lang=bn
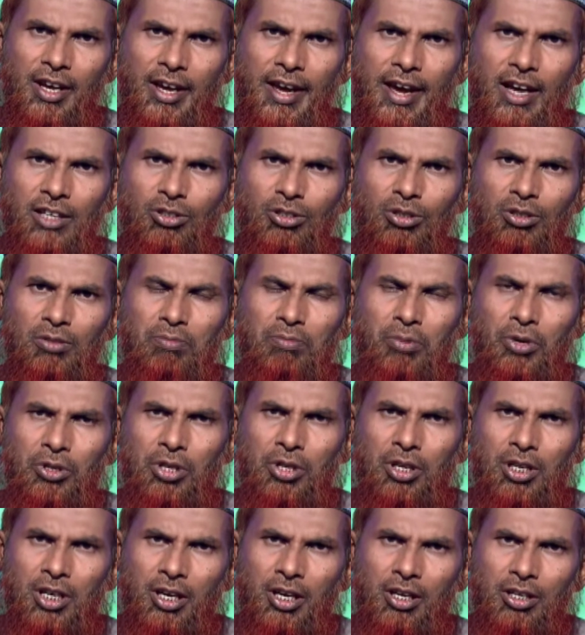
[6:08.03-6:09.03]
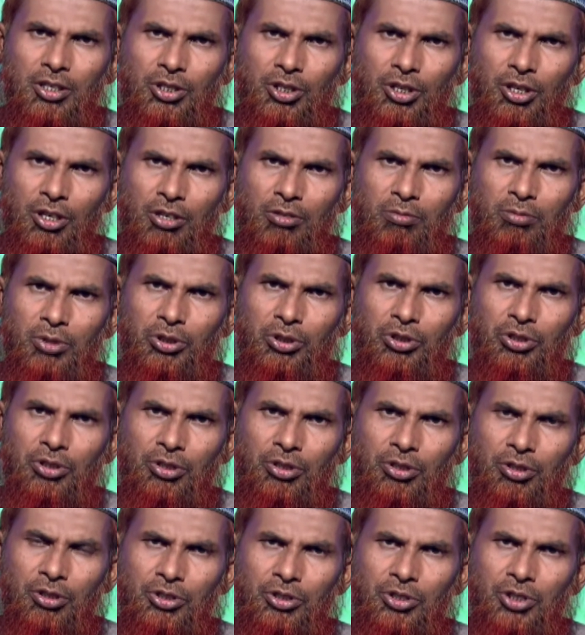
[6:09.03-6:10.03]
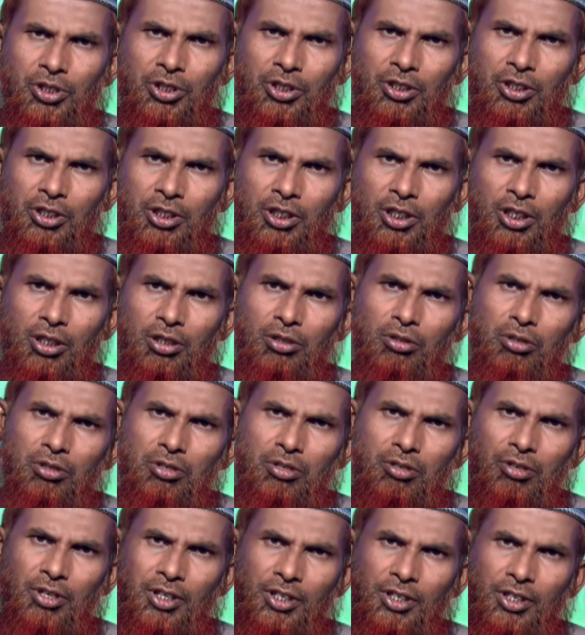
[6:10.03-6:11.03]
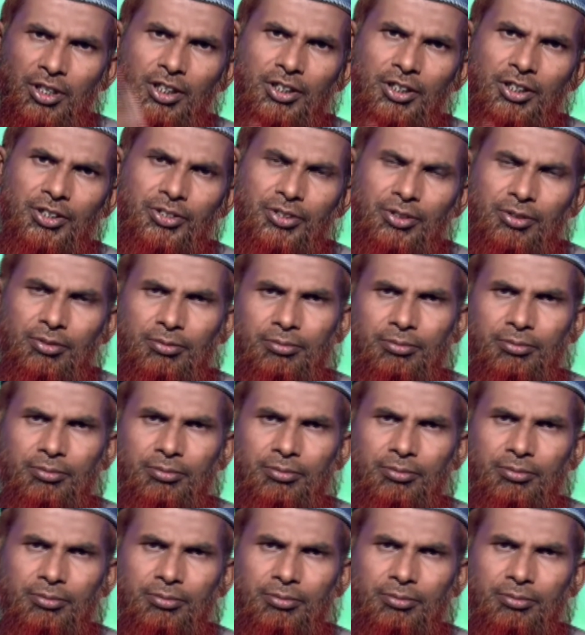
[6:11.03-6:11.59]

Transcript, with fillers: একজন পথিকের সর্বস্ব ছিনিয়ে লুট করে নিয়ে গেছে